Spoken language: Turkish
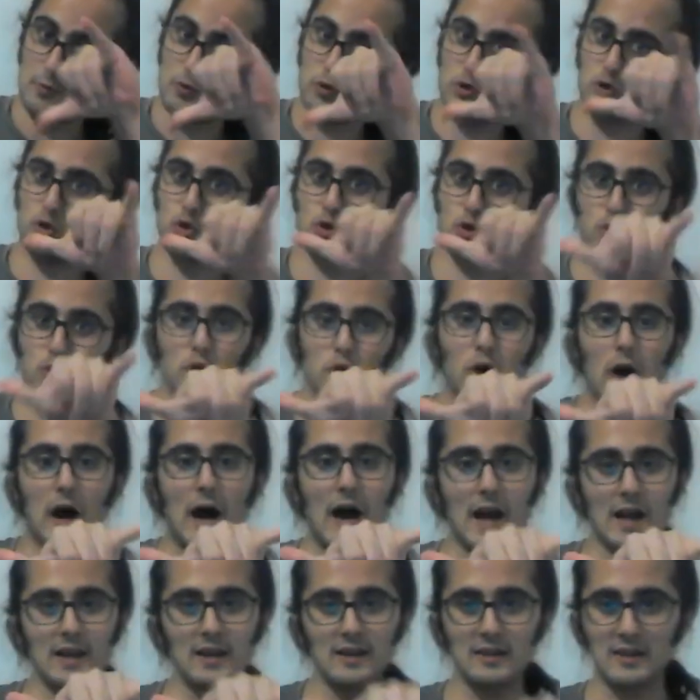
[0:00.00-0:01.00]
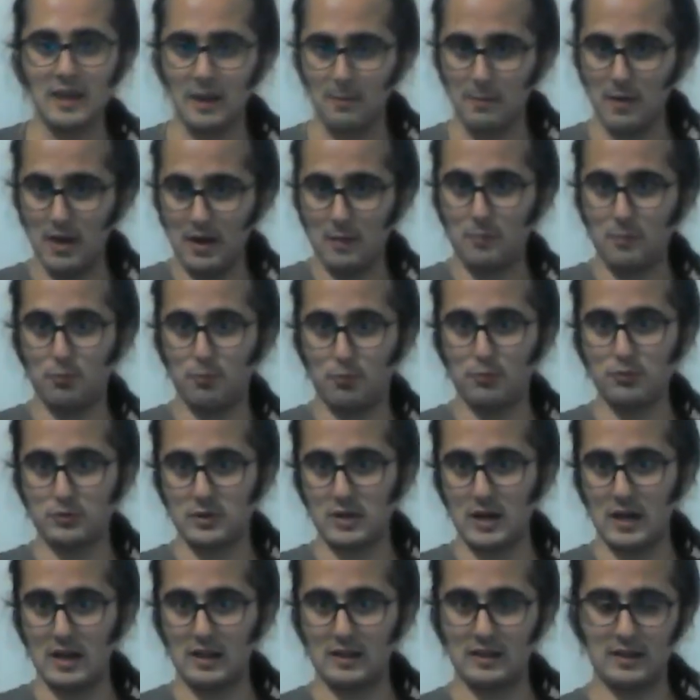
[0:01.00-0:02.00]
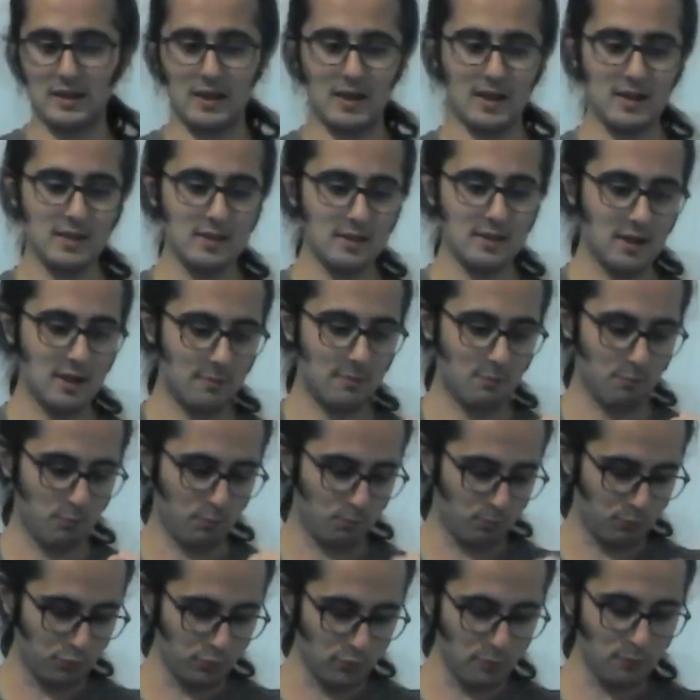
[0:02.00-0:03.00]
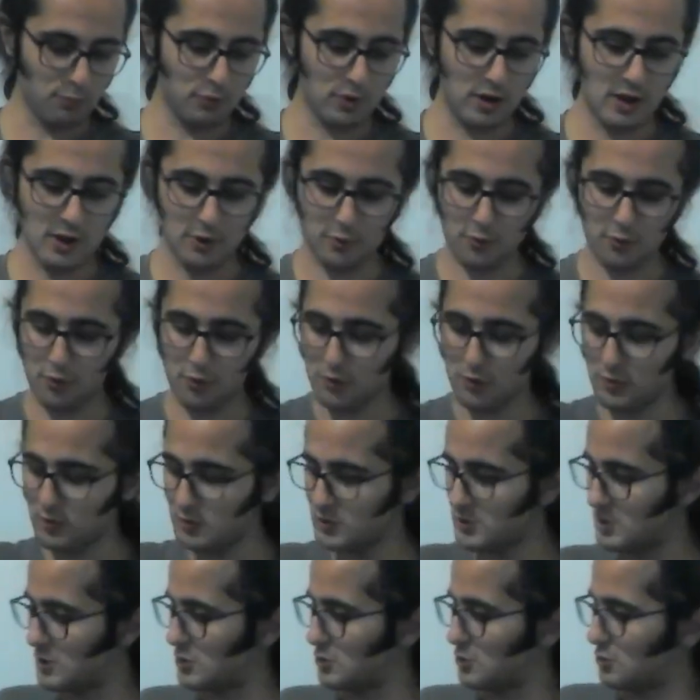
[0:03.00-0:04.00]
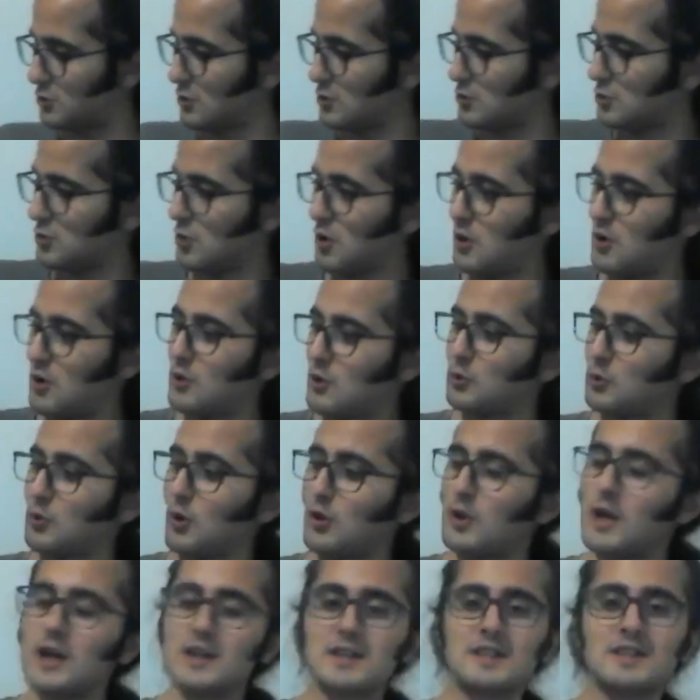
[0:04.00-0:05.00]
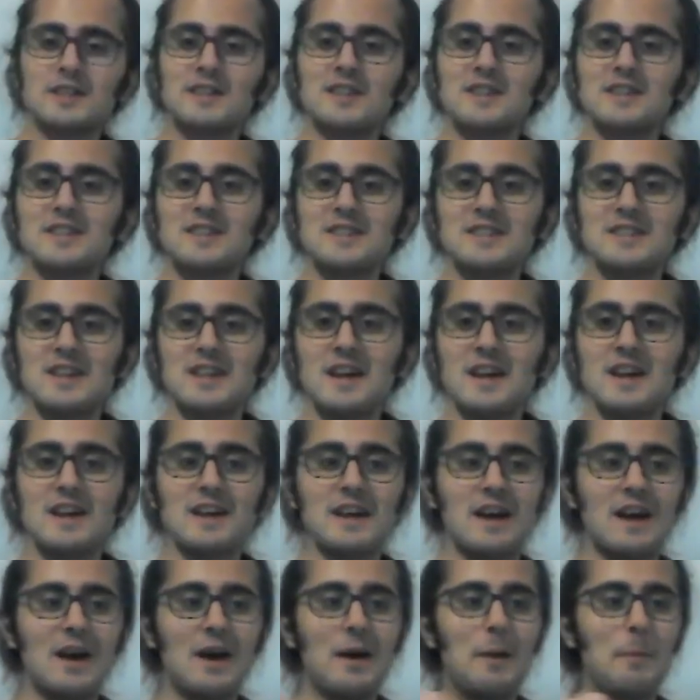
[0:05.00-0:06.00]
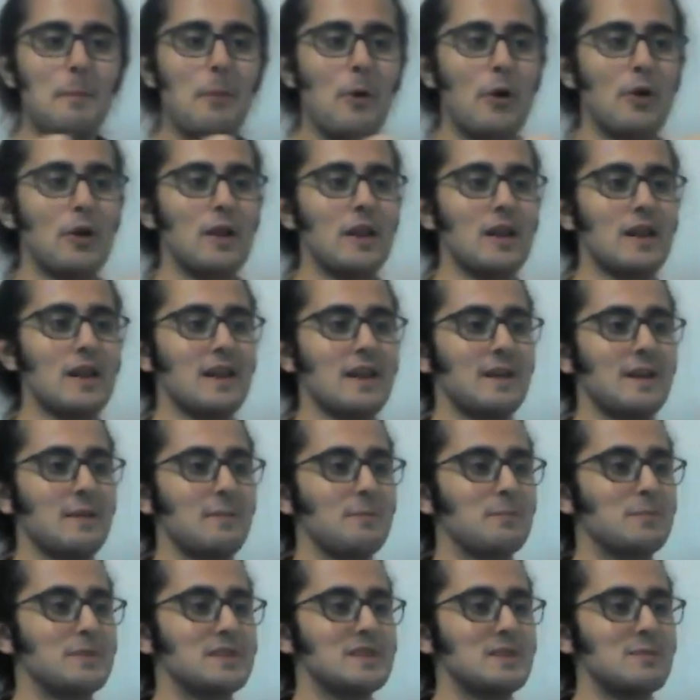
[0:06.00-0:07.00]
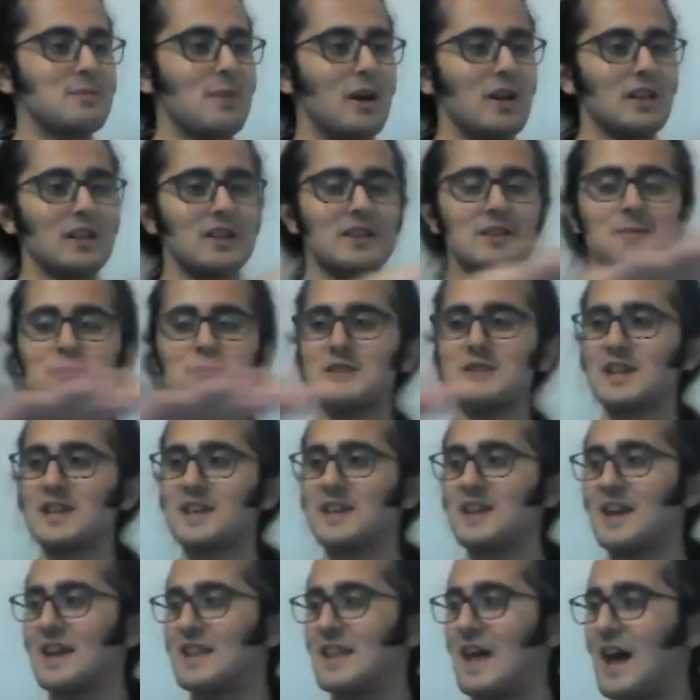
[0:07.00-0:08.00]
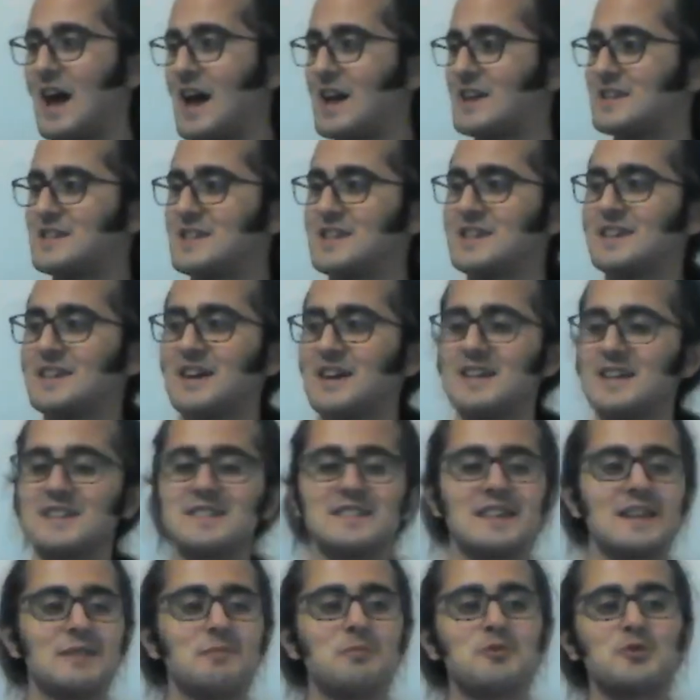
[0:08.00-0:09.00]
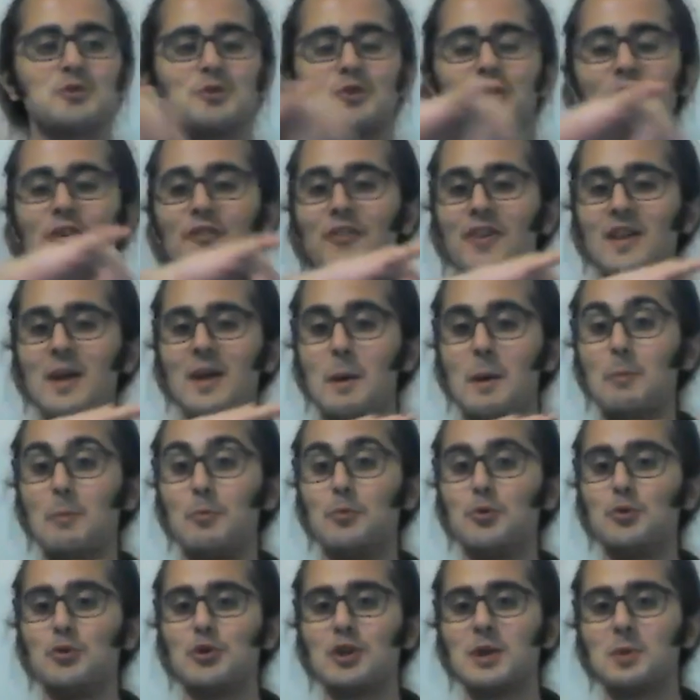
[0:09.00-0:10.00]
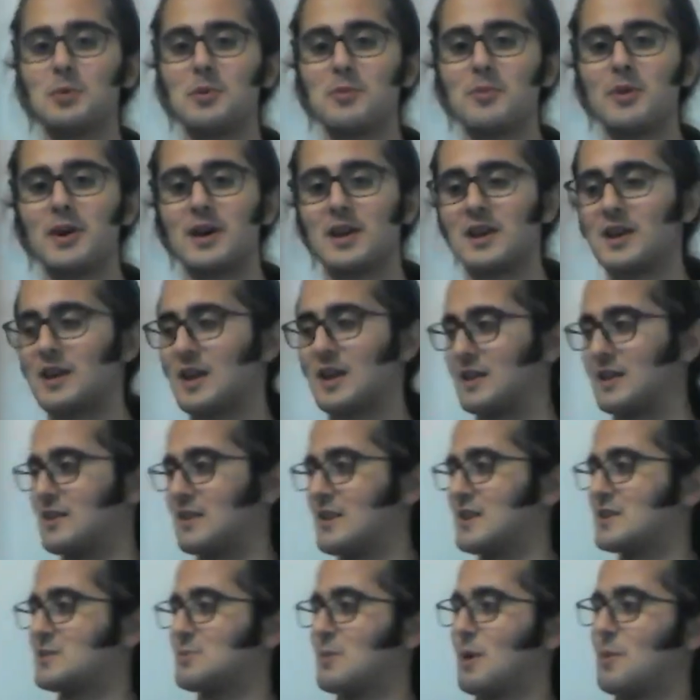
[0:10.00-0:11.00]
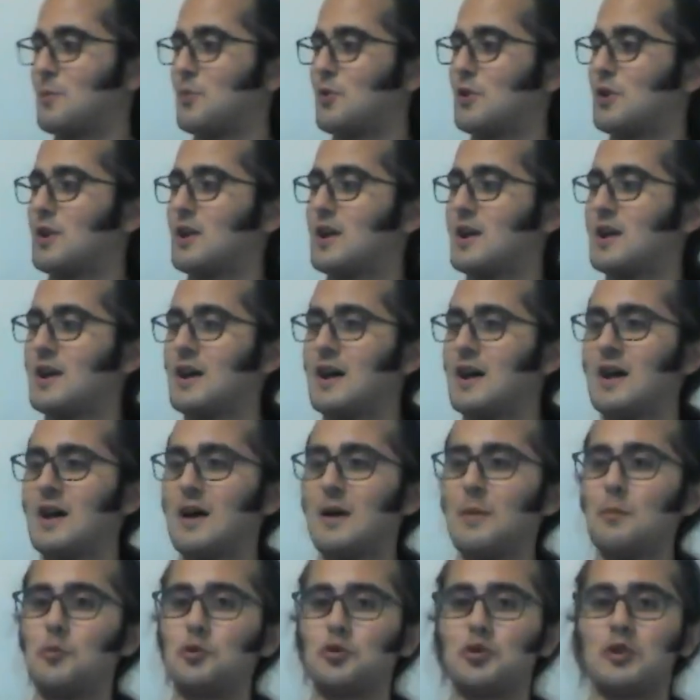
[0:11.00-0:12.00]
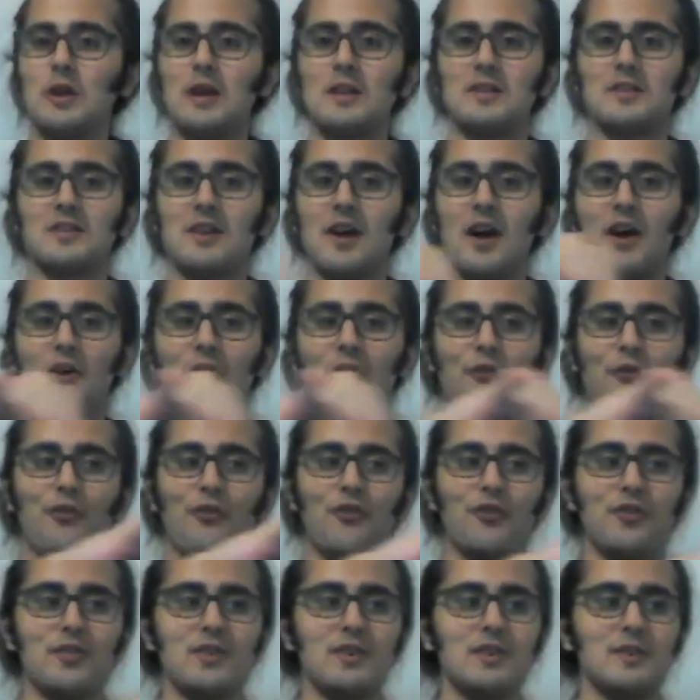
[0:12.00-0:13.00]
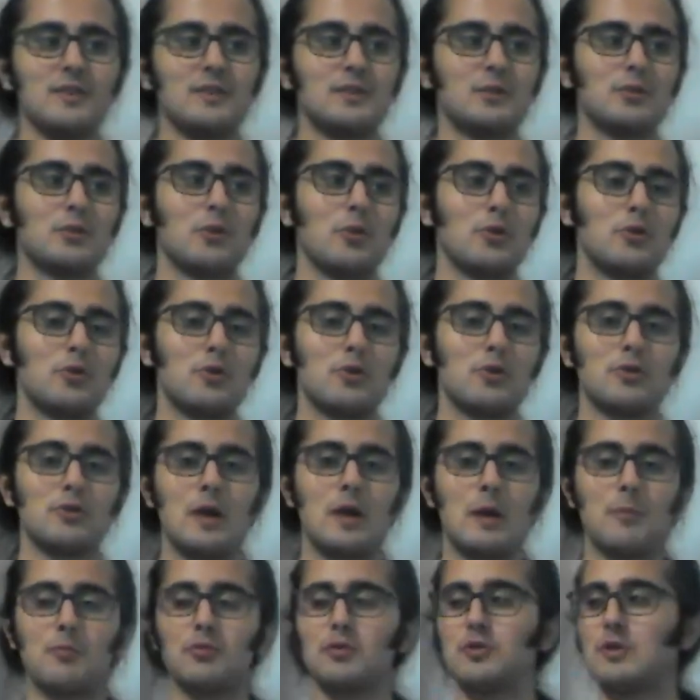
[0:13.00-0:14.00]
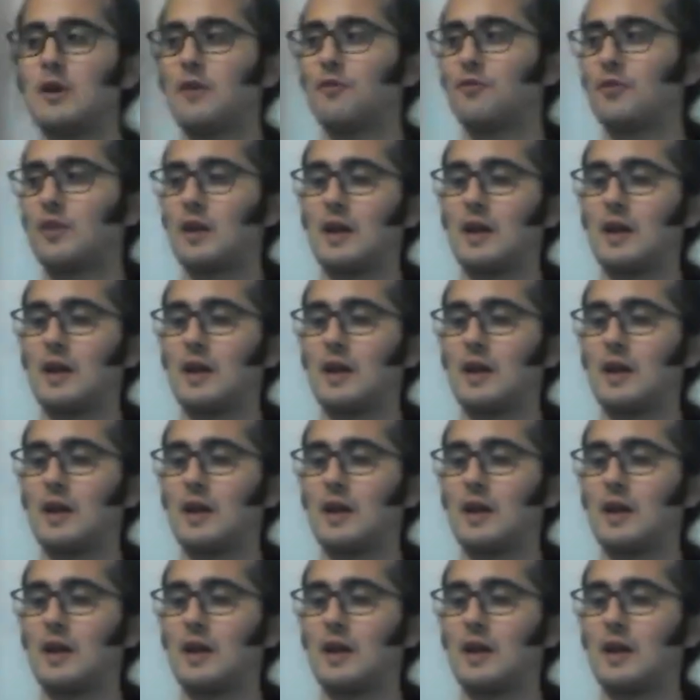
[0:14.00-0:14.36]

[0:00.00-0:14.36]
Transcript: Şu aynı demek bu zaten. Bunu buraya koyunca, şunu şöyle dolaştırınca böyle bizim alanımıza giren her şeyi kastetmiş oluyor falan. Büyü gibi bir hareket. Resmen böyle bütün etrafı görüyor. Bütün